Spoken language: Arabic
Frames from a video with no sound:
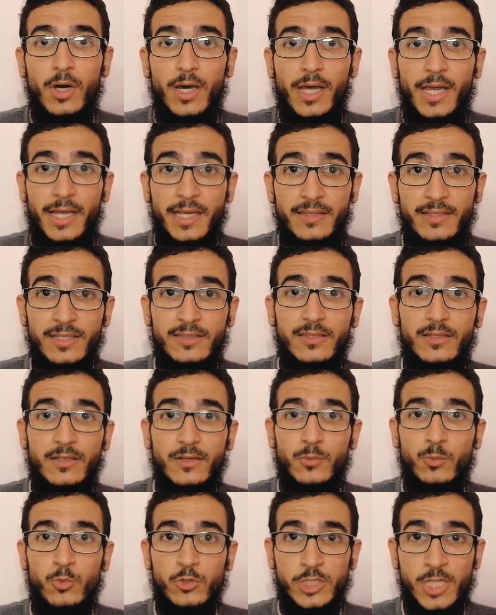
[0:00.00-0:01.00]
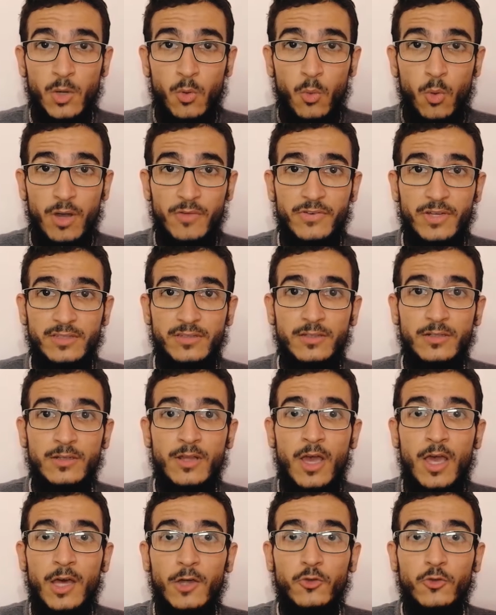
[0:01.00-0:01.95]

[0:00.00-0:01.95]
واحدة مجوفة